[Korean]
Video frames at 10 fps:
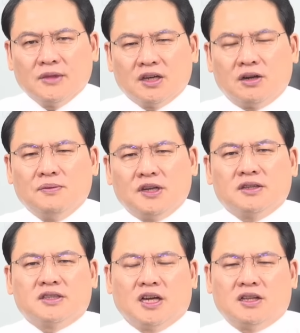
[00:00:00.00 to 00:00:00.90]

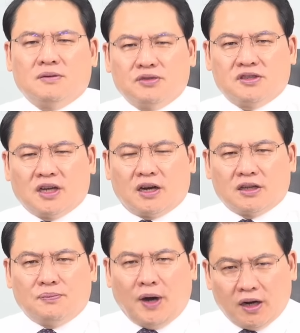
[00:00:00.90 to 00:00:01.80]
그러면은 쟤들은 무슨 생각을
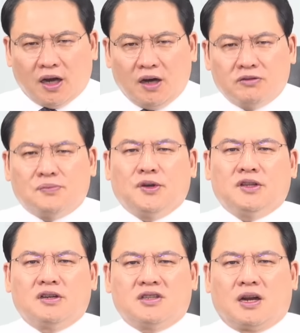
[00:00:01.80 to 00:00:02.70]
하느냐? 봐라 우리 편
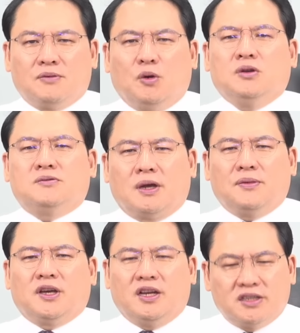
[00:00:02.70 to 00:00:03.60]
드는 사람이
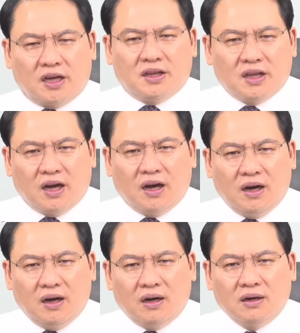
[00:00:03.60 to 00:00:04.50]
53명이나 있지
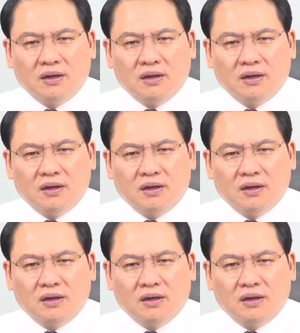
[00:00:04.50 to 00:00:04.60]
않느냐?